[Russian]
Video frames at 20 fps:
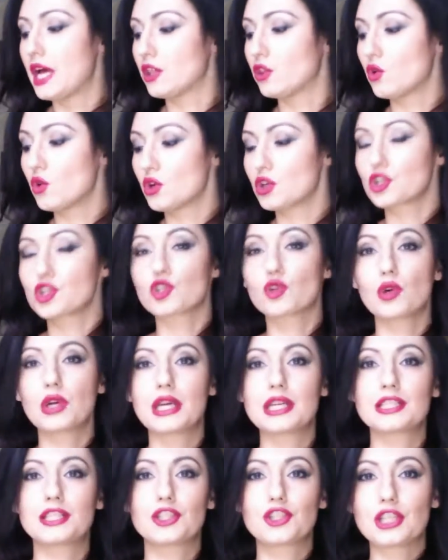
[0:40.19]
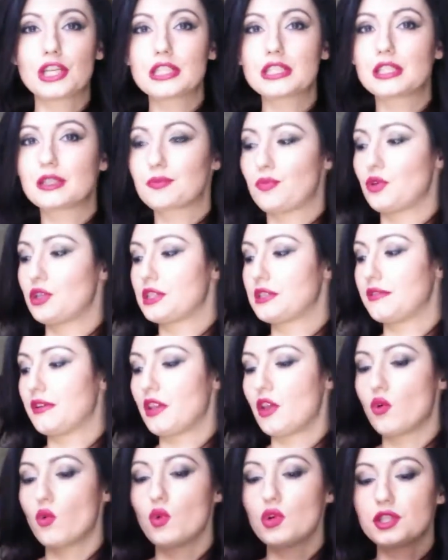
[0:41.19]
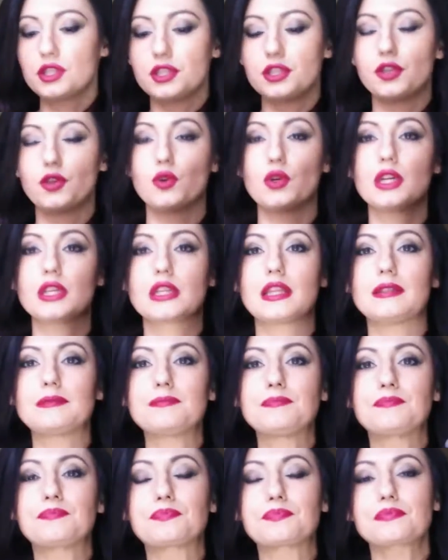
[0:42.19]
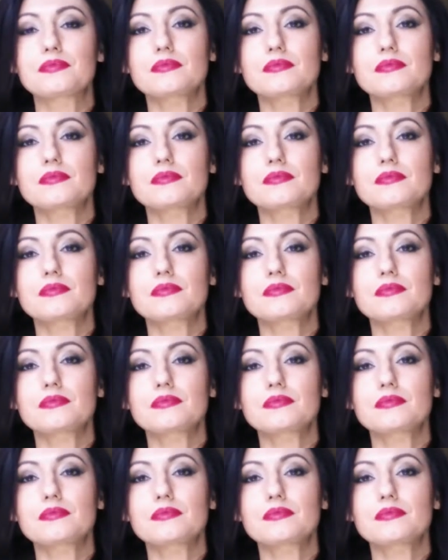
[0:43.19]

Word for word: Но что я сейчас использовала осенью, это